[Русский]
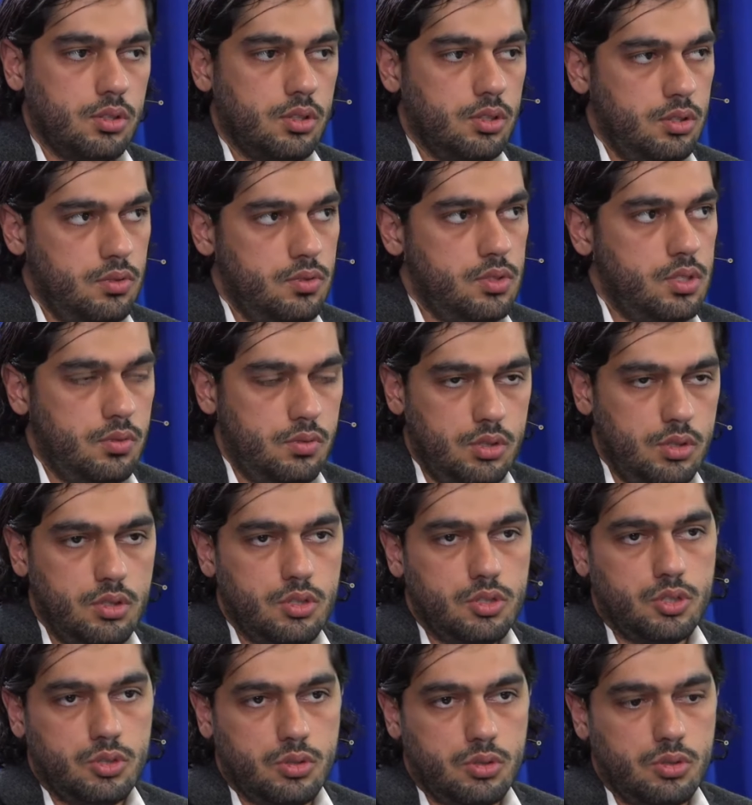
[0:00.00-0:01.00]
И они все
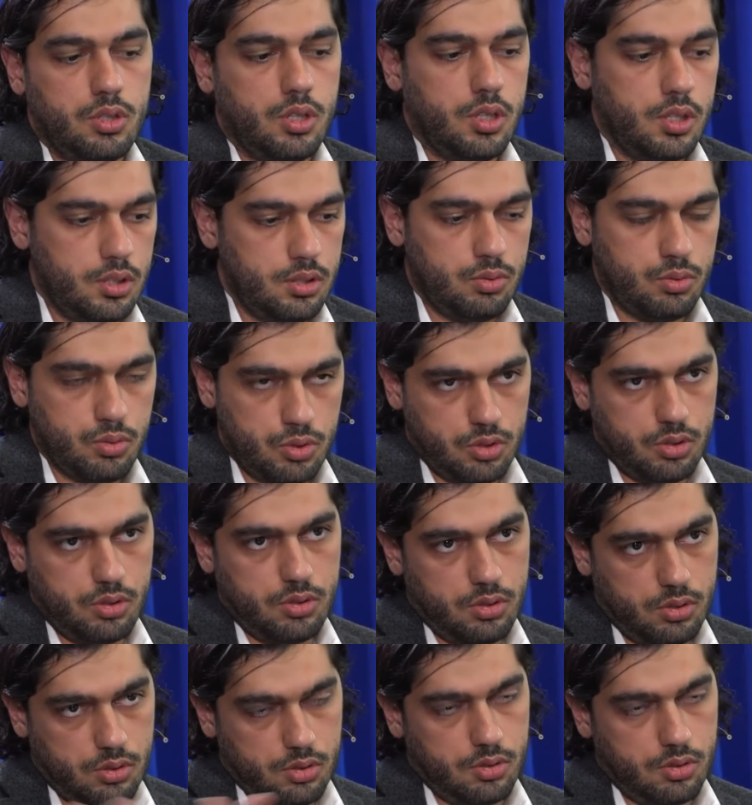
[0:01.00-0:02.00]
видят, что да, это
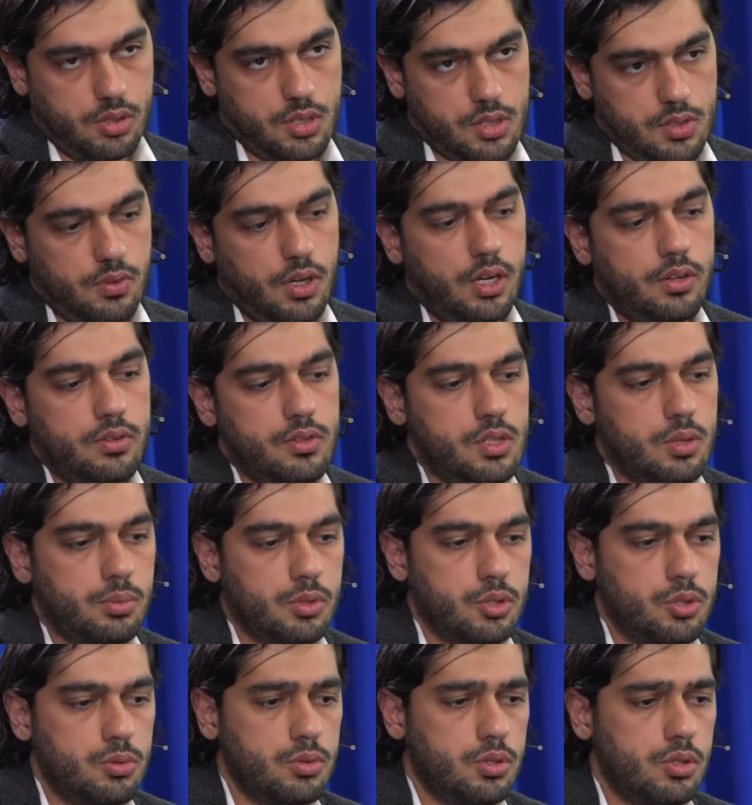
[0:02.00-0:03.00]
уже разваливается.
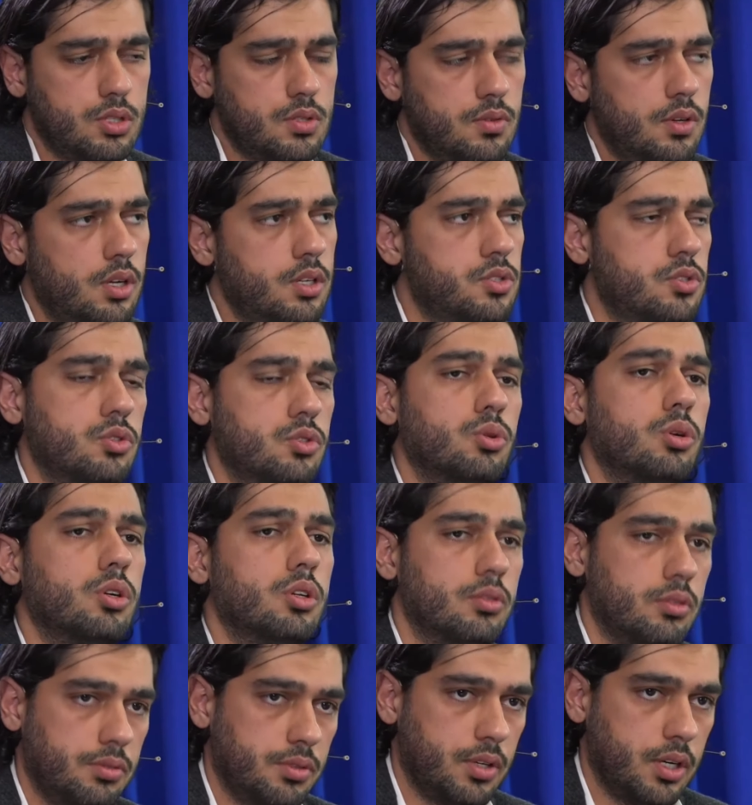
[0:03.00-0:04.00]
Причем, что разваливается не
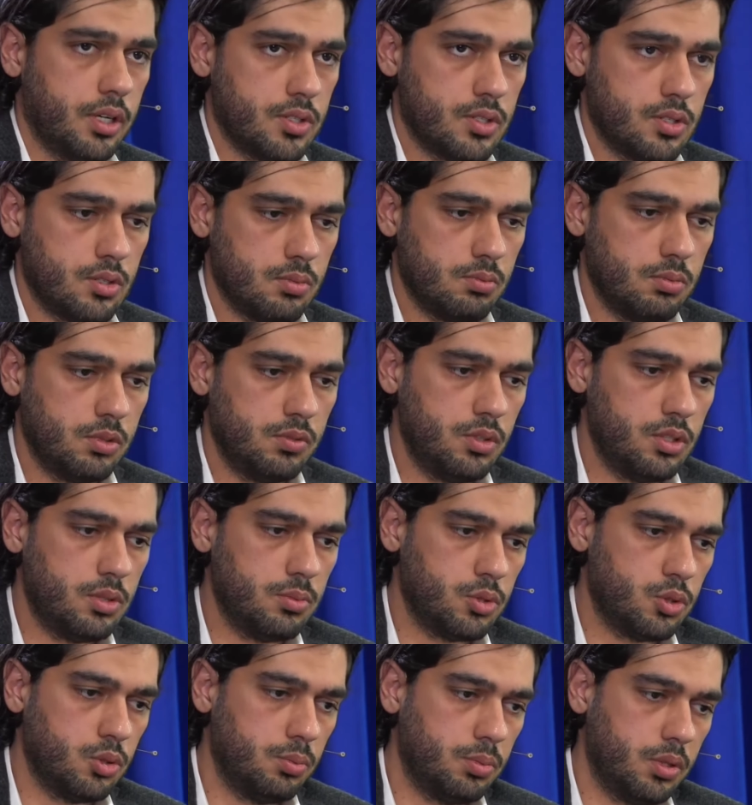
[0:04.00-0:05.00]
только во фракции. Мы
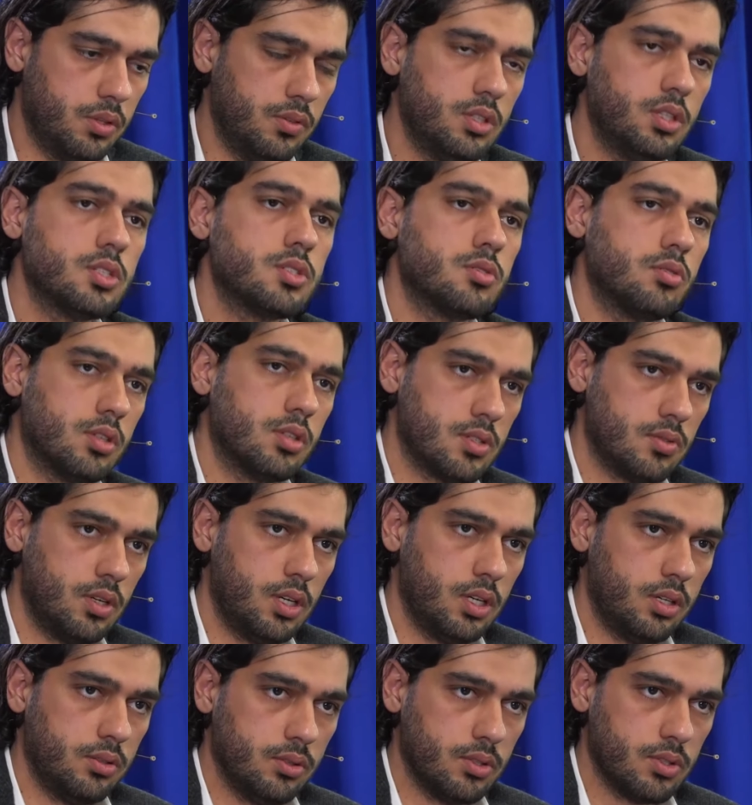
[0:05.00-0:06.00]
видим, что правительство
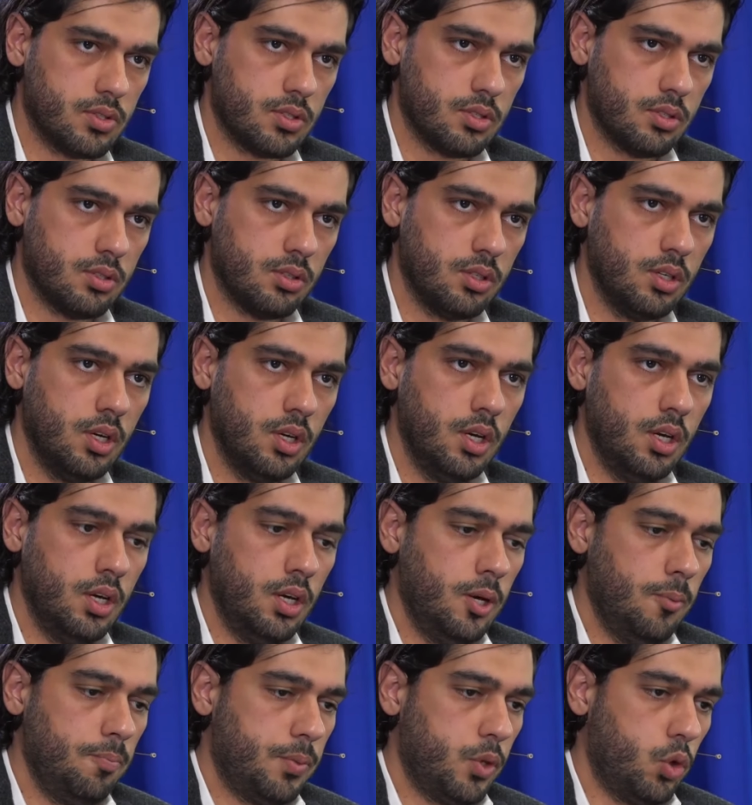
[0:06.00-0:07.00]
разваливается,
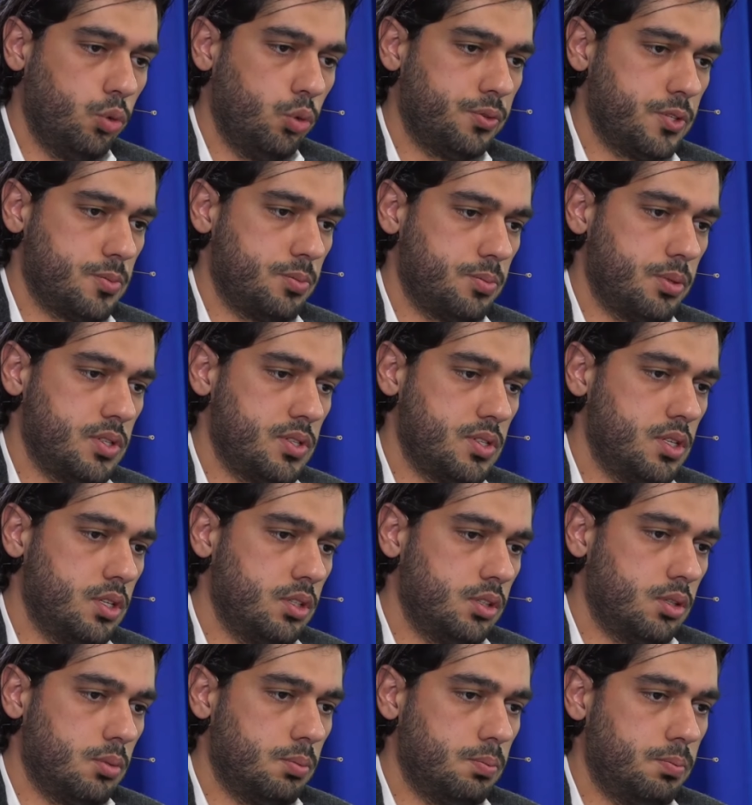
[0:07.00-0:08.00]
офис
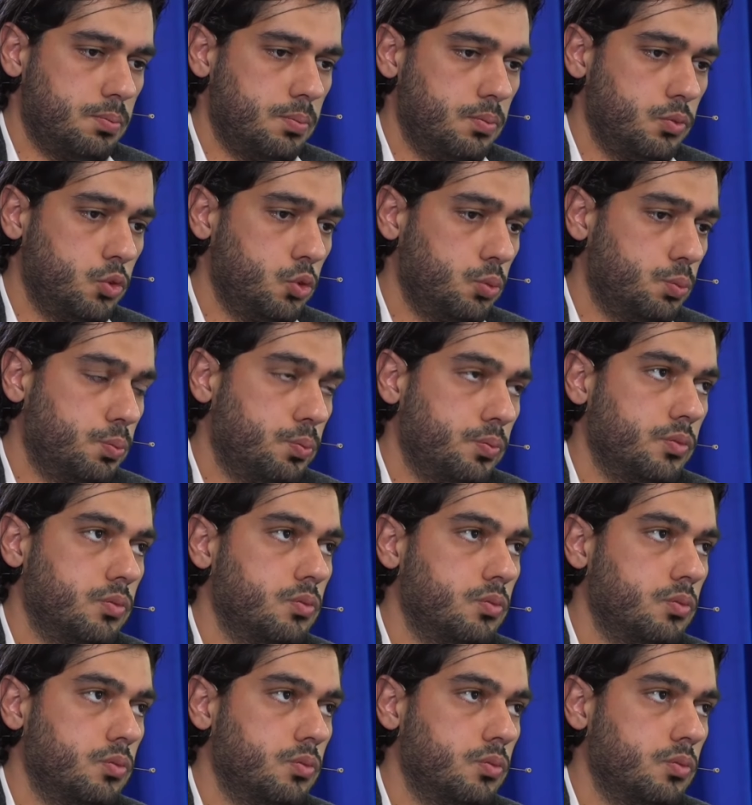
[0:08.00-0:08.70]
президента, ну,